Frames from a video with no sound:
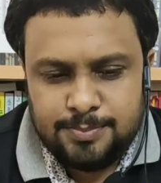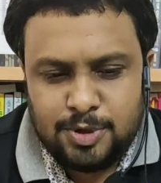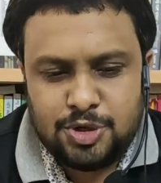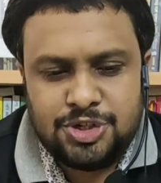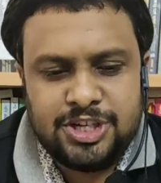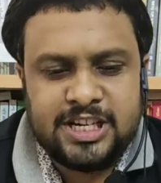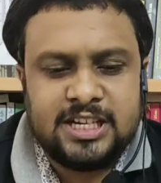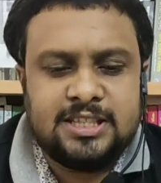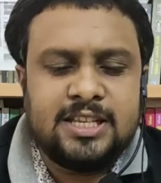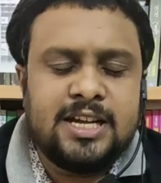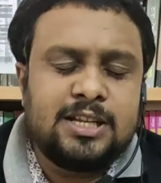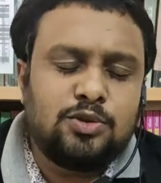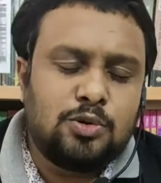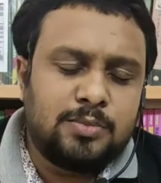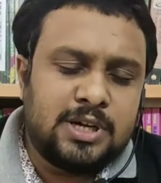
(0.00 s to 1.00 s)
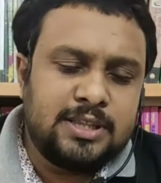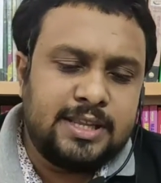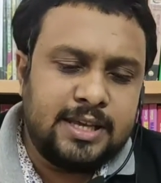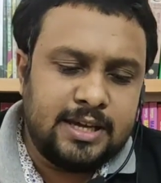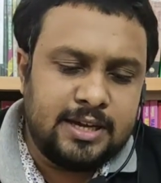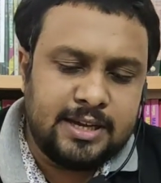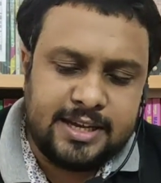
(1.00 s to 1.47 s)
যে শিক্ষার্থীরা তোমরা
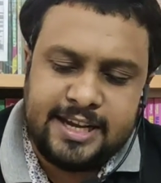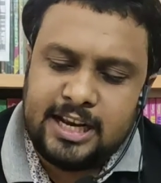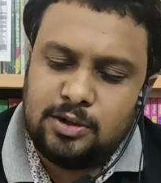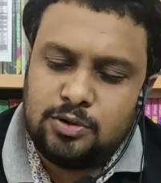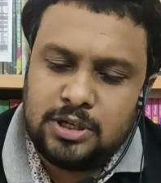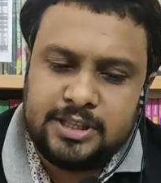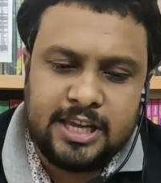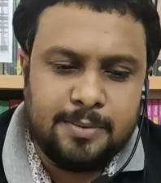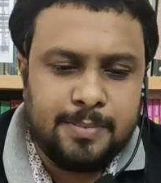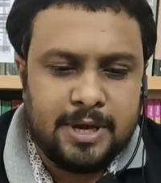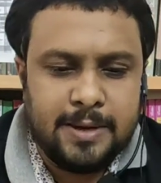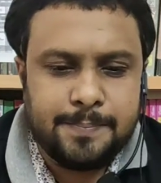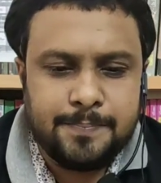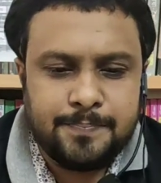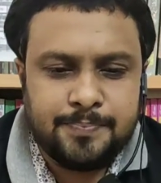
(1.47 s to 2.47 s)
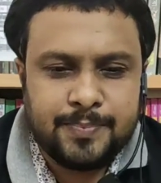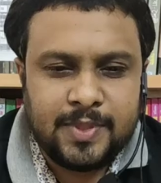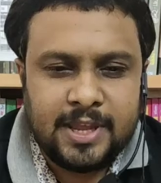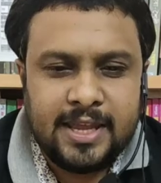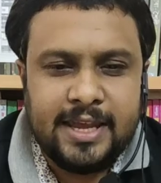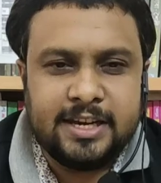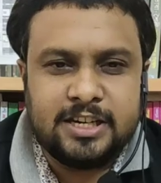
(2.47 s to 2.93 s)
খেয়াল করে দেখবে
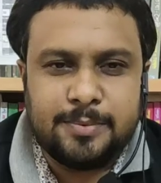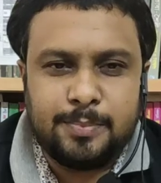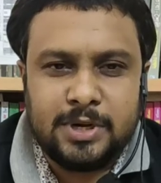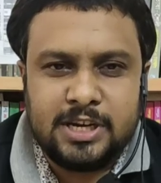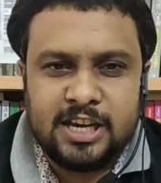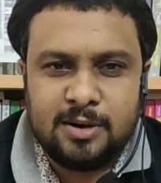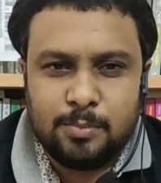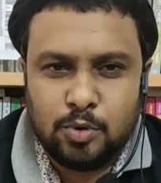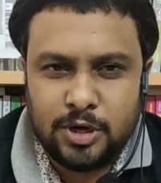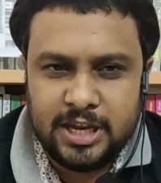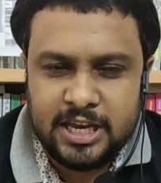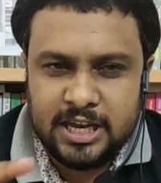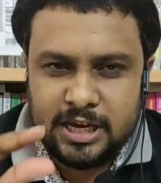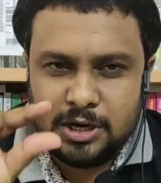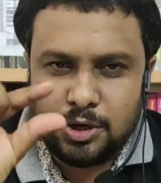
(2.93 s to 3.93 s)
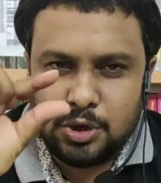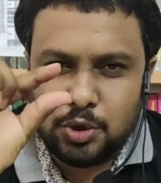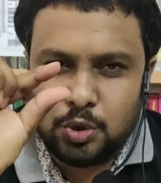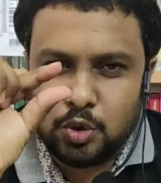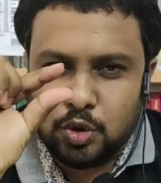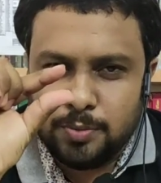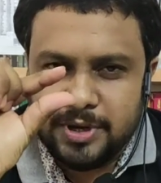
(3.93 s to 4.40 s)
হিসেব বিজ্ঞান বই
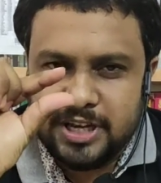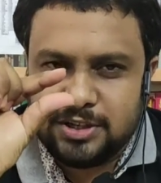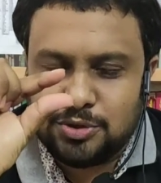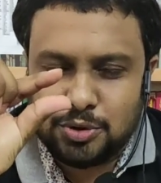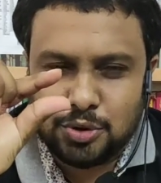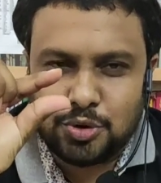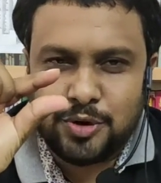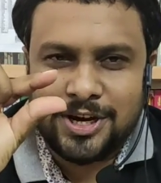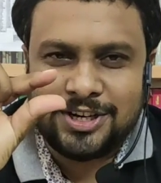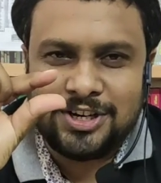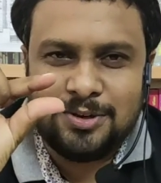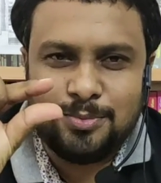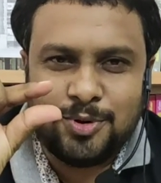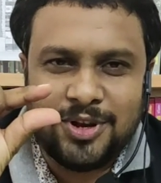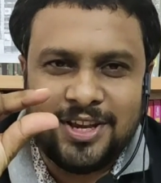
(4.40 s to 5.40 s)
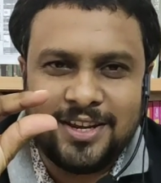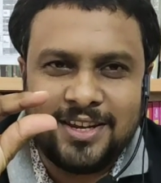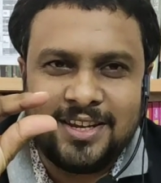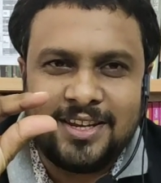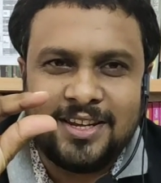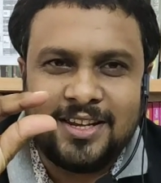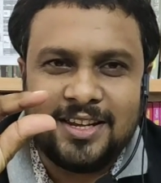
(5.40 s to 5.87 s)
খুবই ছোট একটি বই
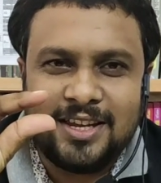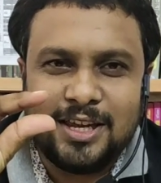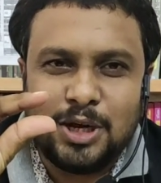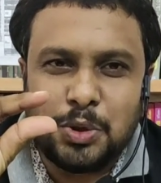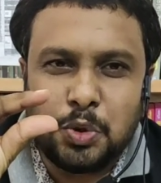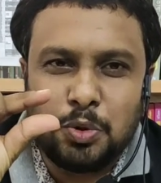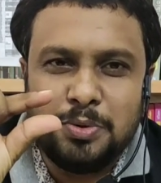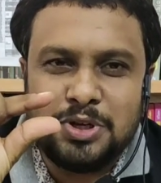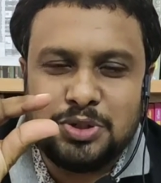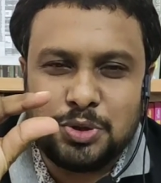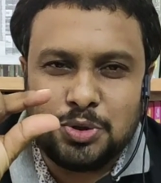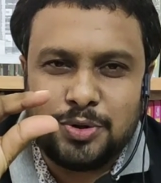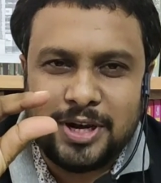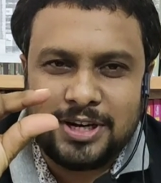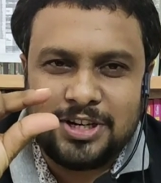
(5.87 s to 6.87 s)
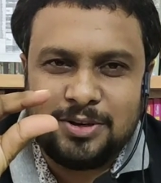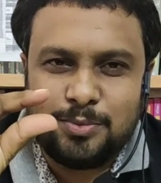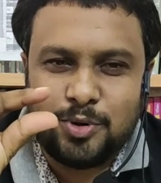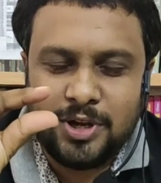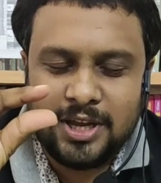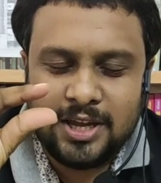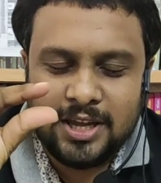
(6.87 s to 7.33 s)
খুবই ছোট একটি
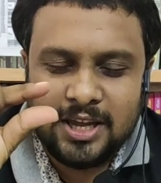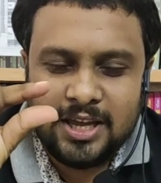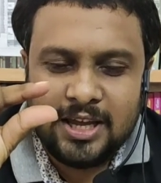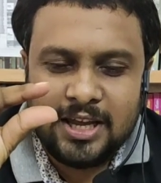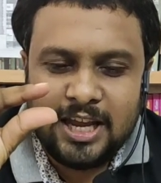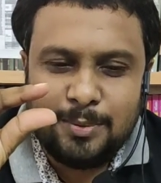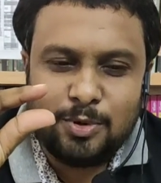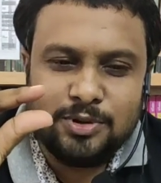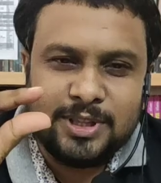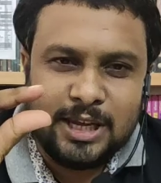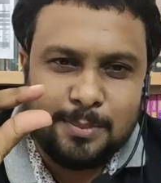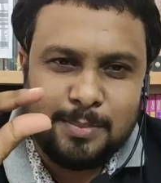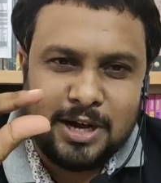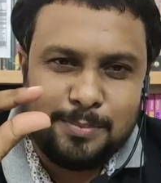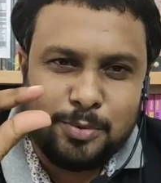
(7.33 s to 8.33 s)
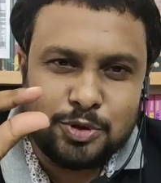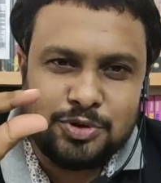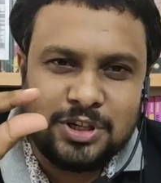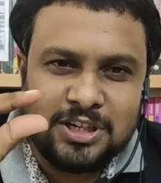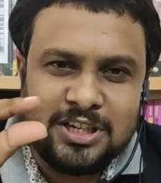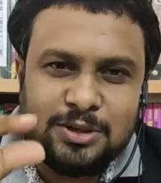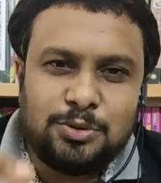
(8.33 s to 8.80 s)
বই এবং দেখবা
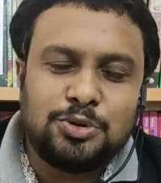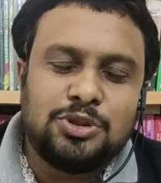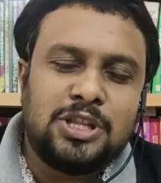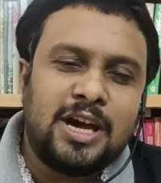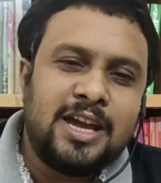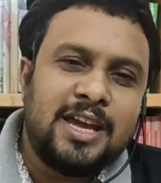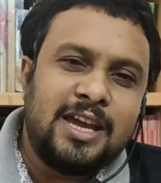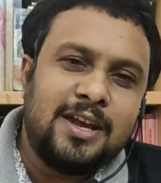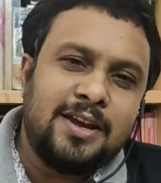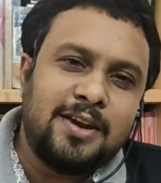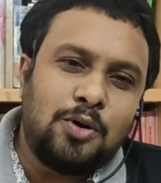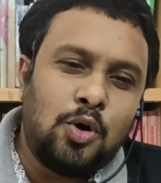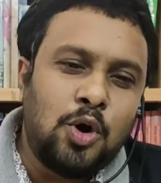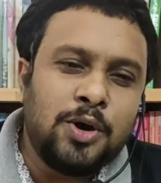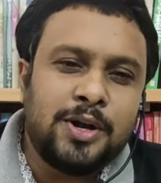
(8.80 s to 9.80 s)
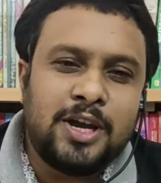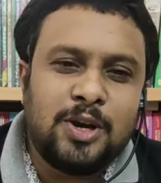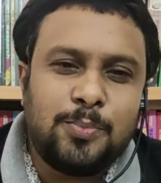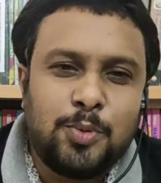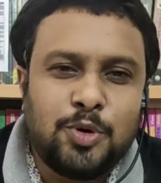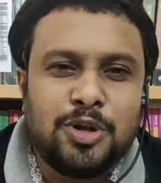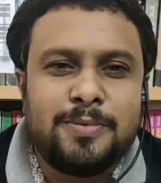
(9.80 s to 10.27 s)
প্রত্যেকটি অধ্যায়ে
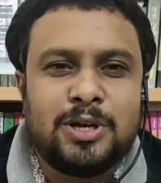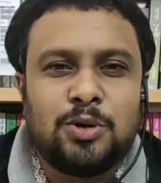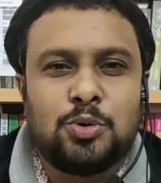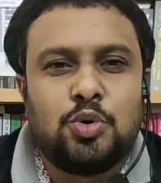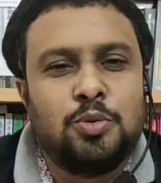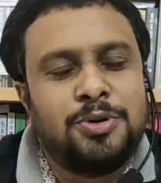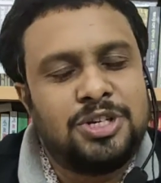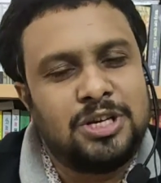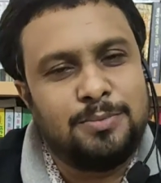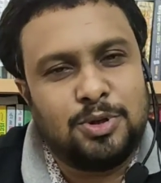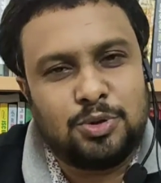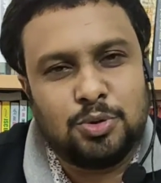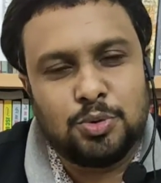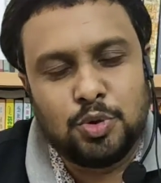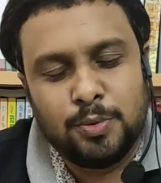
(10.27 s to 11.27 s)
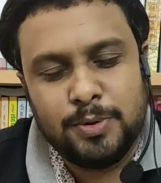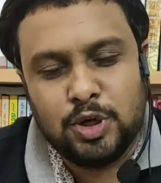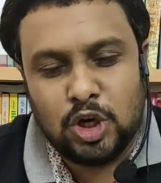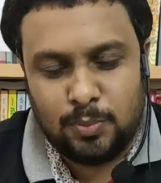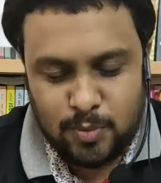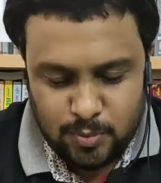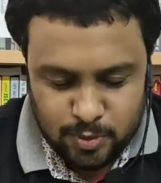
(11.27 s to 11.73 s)
অঙ্কের পরিমাণও খুবই সীমিত খুবই
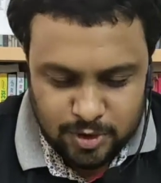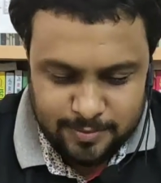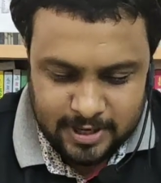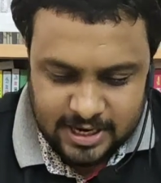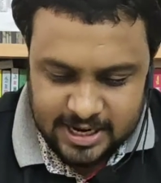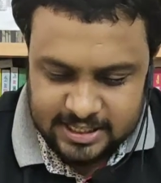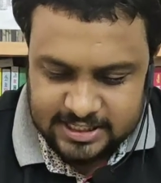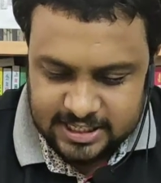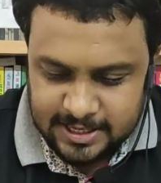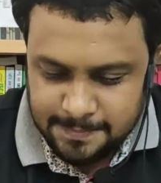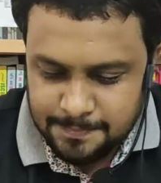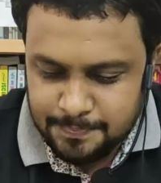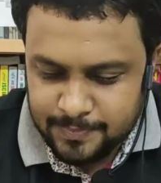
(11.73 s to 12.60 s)
অল্প পরিমাণে আছে